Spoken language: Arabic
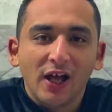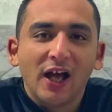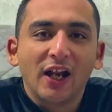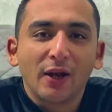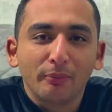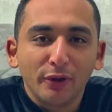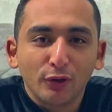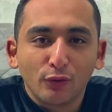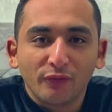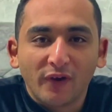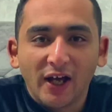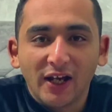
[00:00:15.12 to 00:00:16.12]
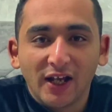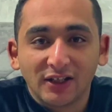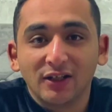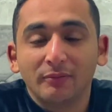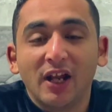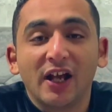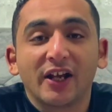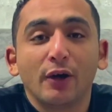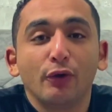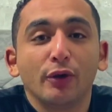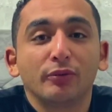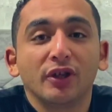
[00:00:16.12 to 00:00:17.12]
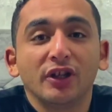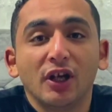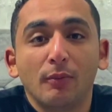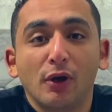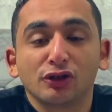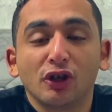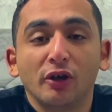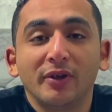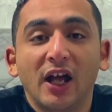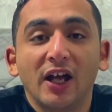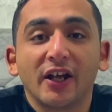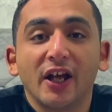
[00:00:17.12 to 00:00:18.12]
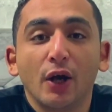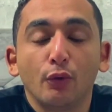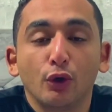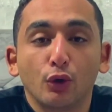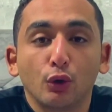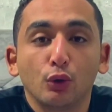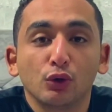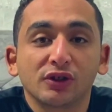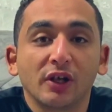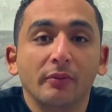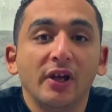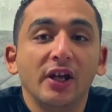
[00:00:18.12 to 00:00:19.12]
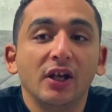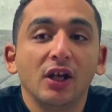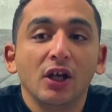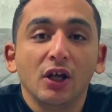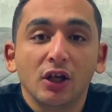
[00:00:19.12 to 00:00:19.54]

اهلا بيكم في حلقه جديده من حكاوي التية مع صاحب الحكاوي كرولوس كمال